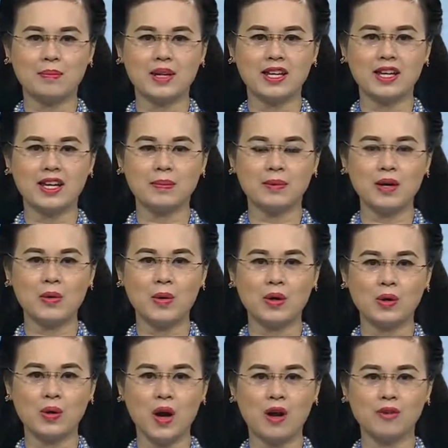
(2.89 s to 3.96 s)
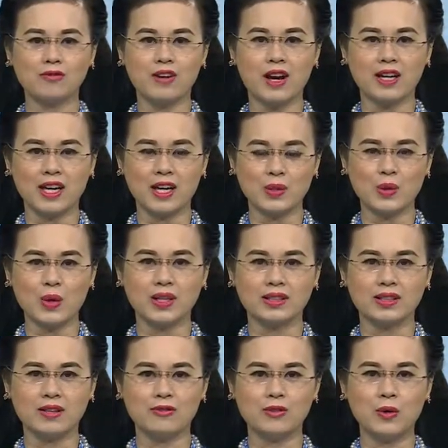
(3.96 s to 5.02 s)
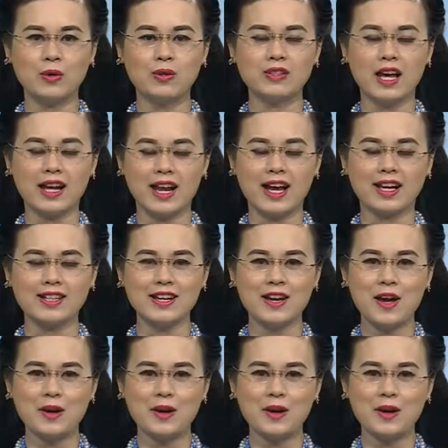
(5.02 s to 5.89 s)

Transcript: Liên hiệp các hội khoa học và kỹ thuật thành phố Đà Nẵng